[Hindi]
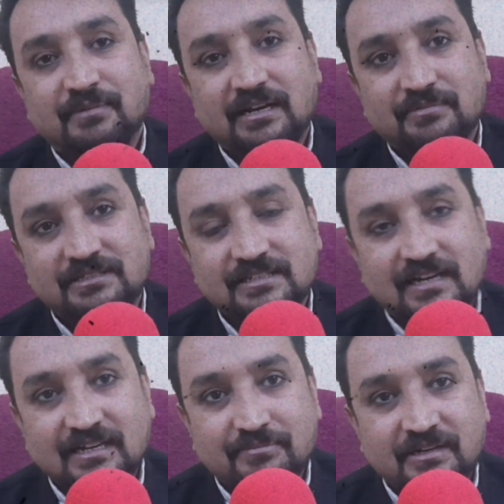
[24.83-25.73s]
हमारे बच्चे
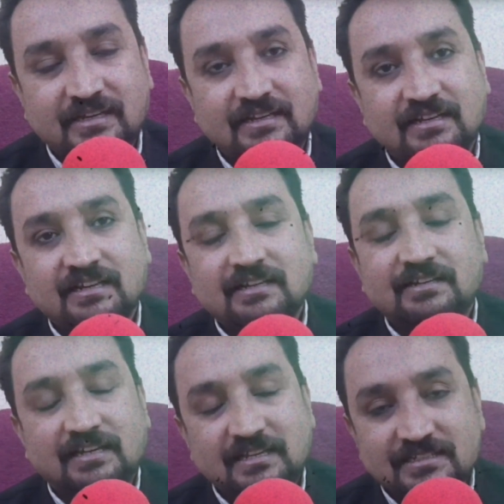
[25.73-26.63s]
आगे पढ़ेंगे
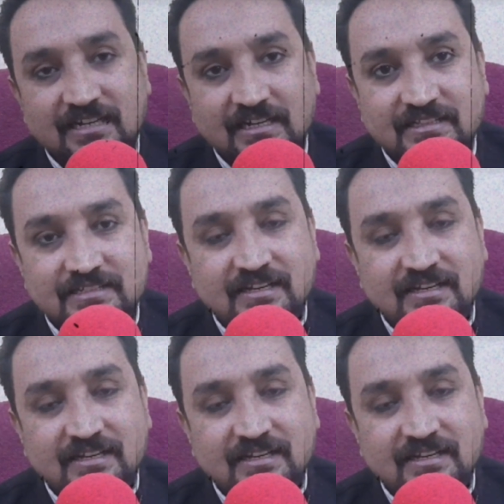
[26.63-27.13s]
नहीं चाहती